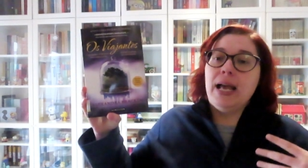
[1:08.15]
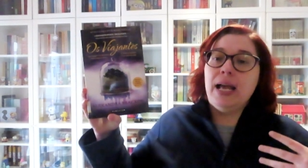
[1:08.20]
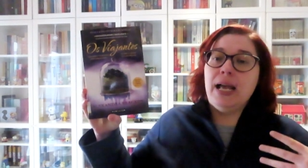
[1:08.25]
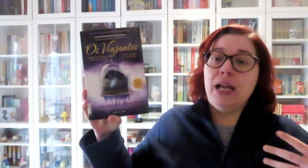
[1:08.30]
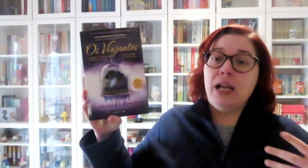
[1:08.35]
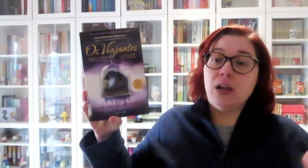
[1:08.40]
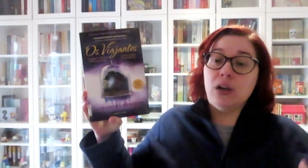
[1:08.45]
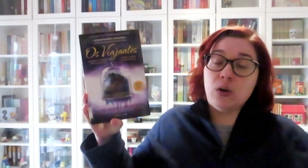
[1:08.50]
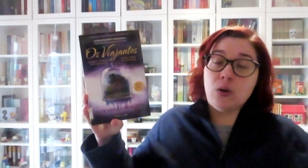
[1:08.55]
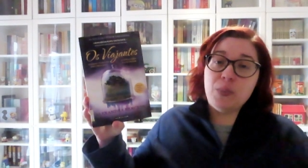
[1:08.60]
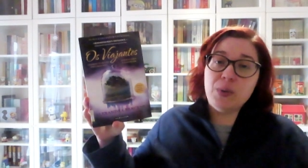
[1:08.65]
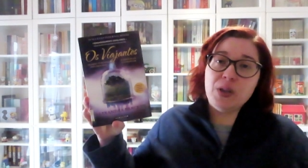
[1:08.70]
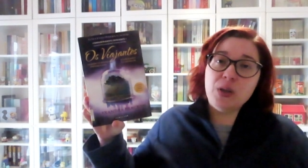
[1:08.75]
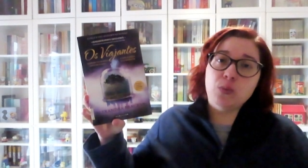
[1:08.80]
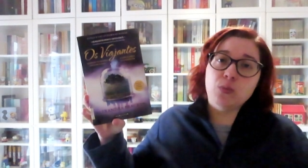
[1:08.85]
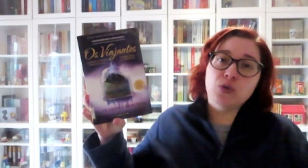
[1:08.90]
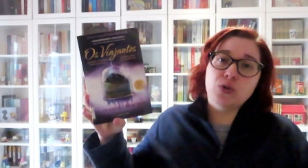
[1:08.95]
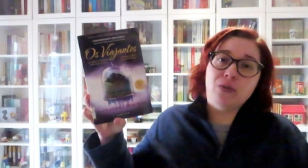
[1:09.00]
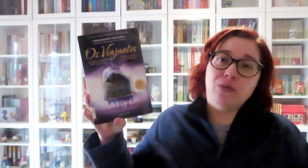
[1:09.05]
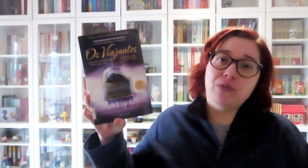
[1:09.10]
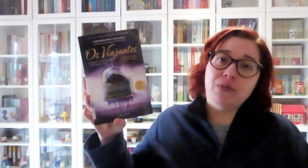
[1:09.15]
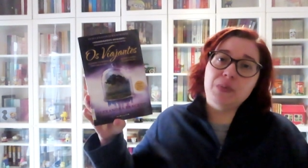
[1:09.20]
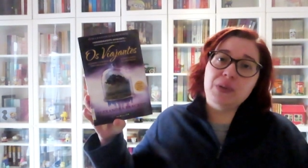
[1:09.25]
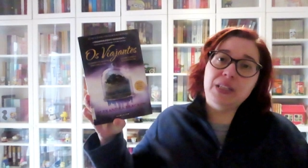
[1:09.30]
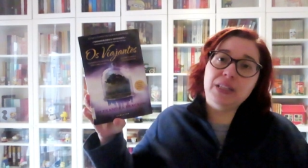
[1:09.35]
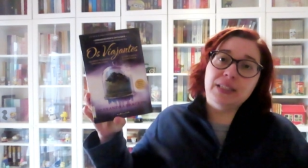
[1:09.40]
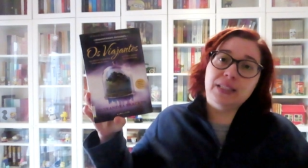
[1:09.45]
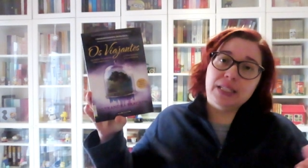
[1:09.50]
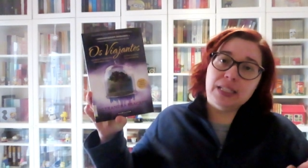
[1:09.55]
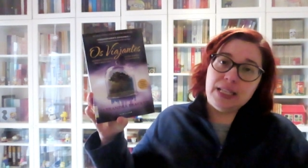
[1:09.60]
Uh, acompanhamos
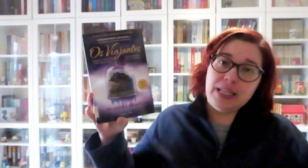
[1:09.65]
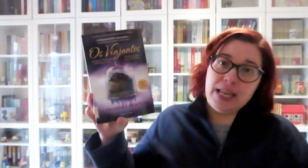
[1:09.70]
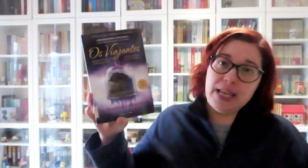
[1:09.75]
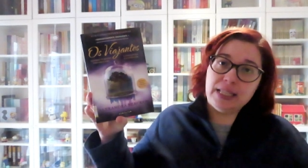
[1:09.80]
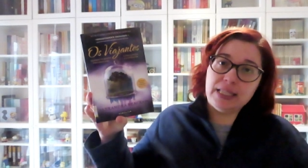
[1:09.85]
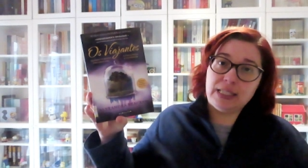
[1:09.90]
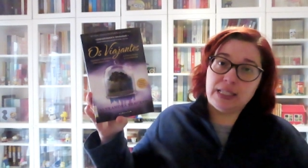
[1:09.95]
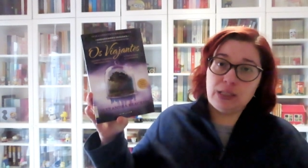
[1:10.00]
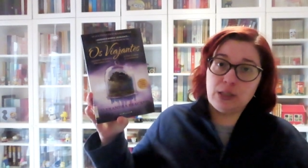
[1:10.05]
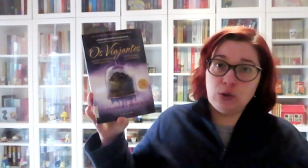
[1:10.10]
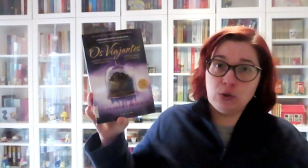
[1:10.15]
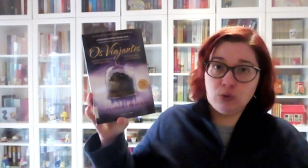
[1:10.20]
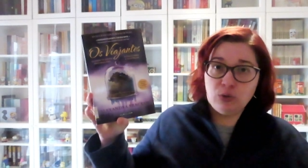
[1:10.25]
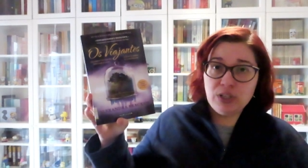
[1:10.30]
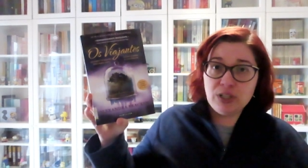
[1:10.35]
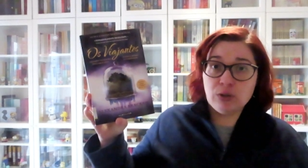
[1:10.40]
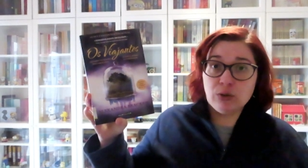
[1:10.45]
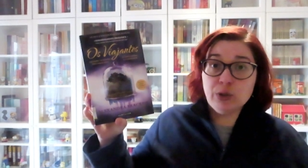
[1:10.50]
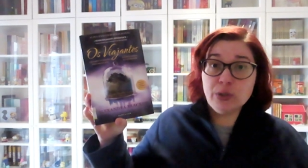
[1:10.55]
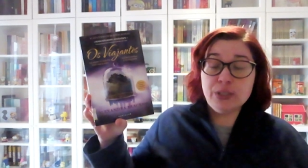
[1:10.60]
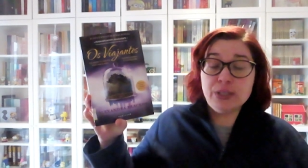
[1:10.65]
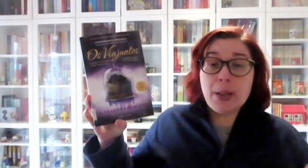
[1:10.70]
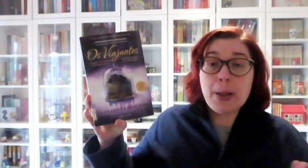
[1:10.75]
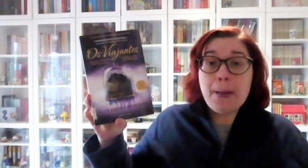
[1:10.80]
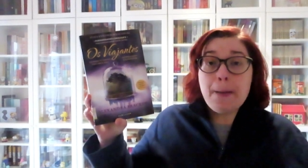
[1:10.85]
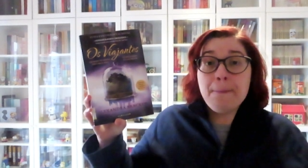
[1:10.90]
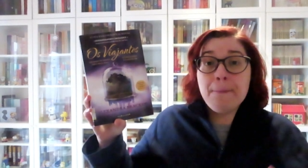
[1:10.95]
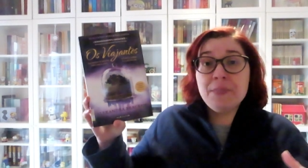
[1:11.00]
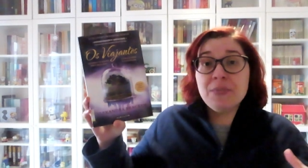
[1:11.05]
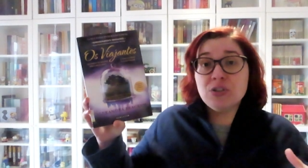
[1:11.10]
novamente a Eta e o Nicholas,
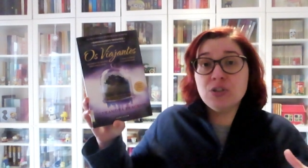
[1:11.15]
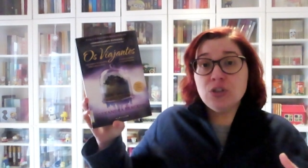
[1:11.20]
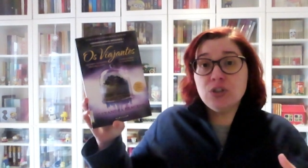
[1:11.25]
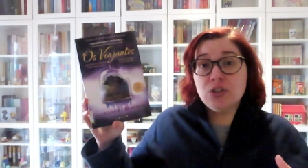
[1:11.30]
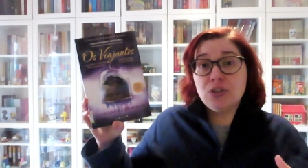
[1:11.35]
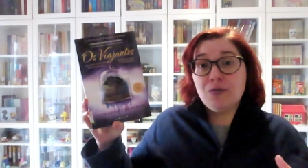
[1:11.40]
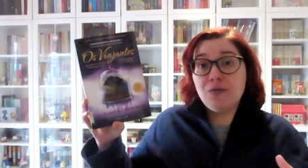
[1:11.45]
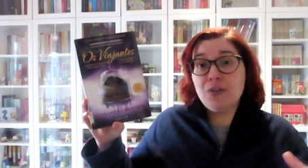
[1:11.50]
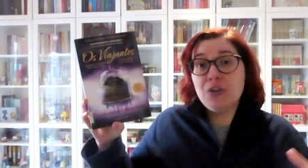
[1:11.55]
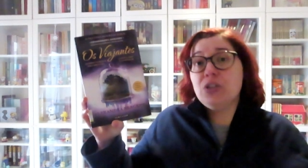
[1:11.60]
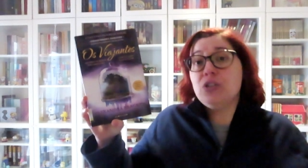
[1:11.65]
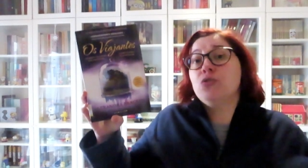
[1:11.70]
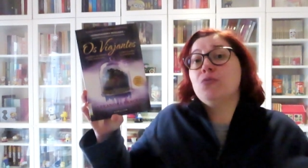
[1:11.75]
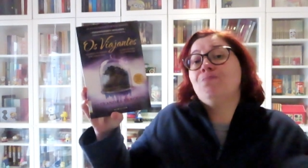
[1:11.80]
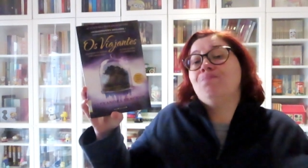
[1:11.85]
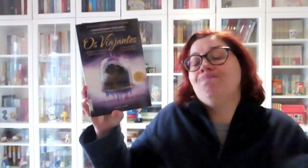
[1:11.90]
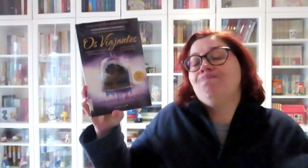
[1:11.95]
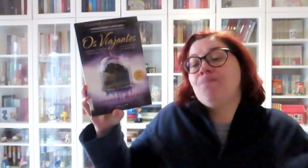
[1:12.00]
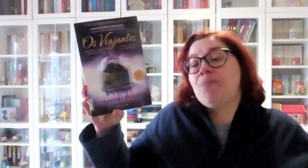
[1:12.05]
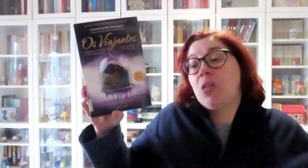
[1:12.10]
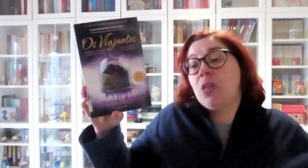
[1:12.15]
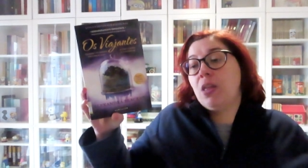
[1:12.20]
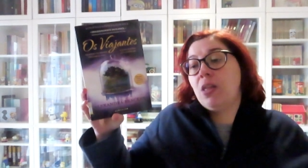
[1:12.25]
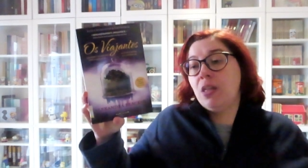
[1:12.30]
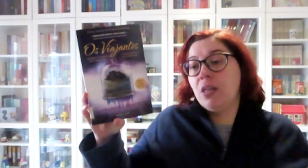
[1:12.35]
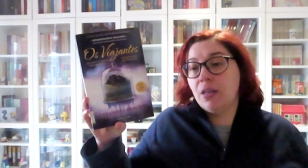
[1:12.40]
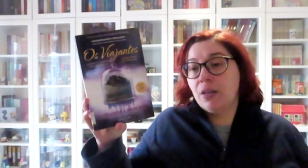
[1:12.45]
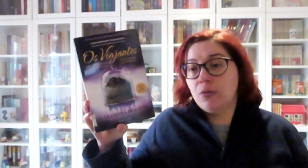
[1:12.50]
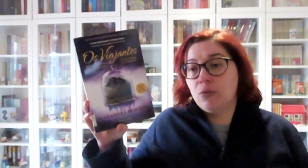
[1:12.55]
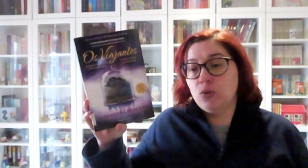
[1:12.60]
mas desta vez,
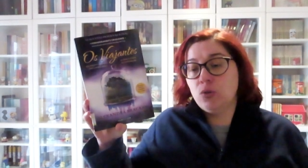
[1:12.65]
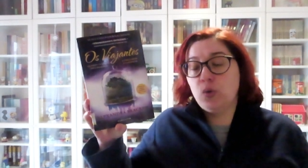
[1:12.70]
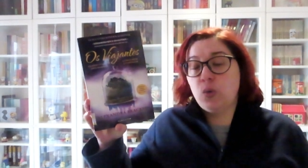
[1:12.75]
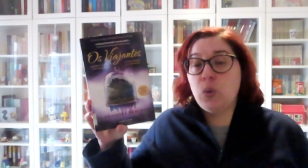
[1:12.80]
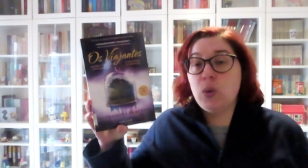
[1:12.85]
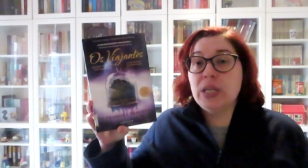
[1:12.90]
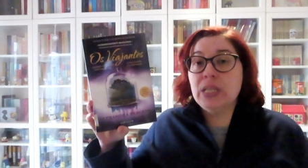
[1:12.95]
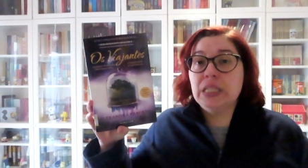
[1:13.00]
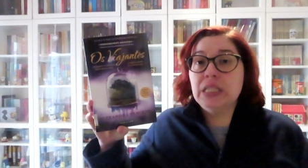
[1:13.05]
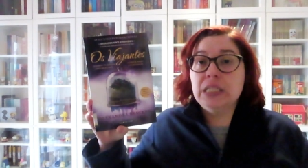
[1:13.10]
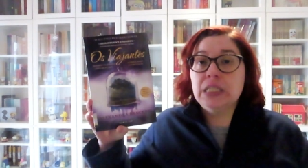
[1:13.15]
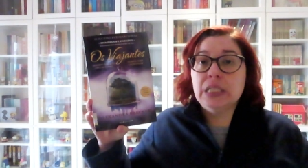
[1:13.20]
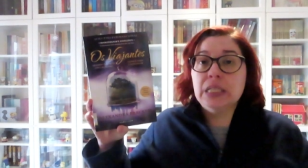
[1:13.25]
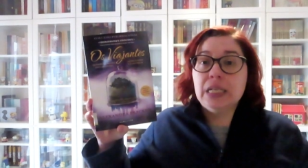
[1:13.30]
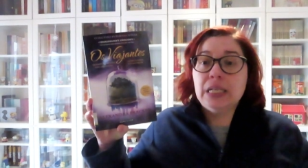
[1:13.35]
e consequente